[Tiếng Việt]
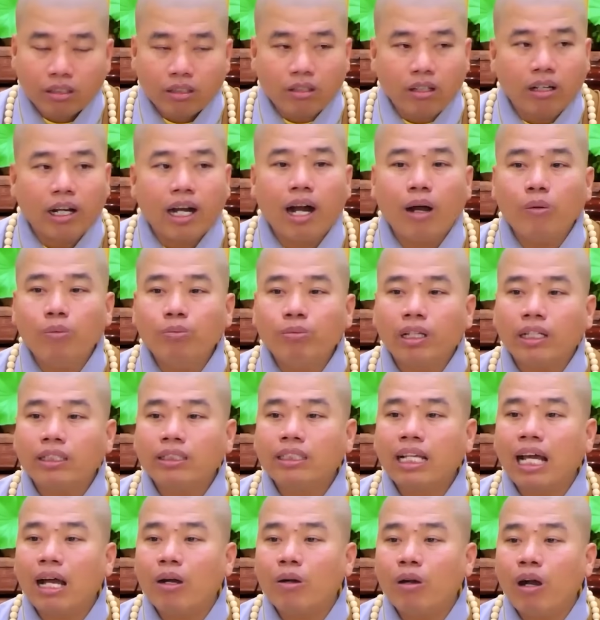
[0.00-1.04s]
Còn ông tại
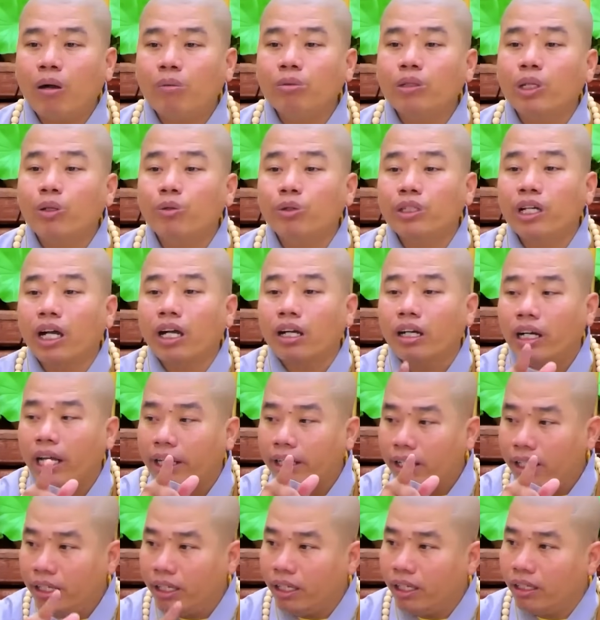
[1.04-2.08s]
sao không chịu dừng
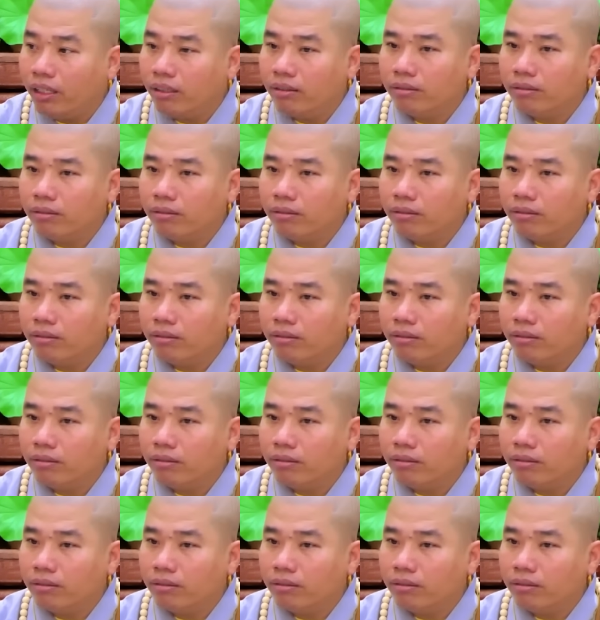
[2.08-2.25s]
lại đi?